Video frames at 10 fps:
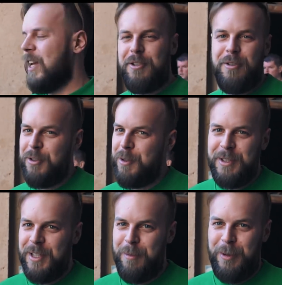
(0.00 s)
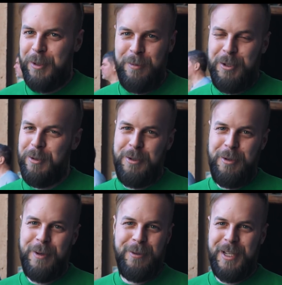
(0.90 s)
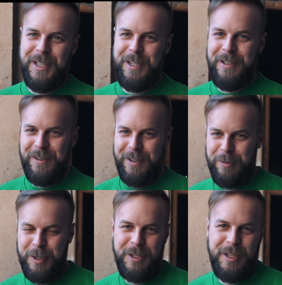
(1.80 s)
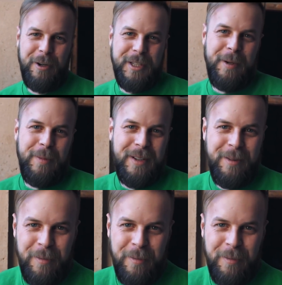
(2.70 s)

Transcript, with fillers: Я еще ничего не знаю, поэтому ничего еще не могу сказать. Я вообще не знаю, где мы.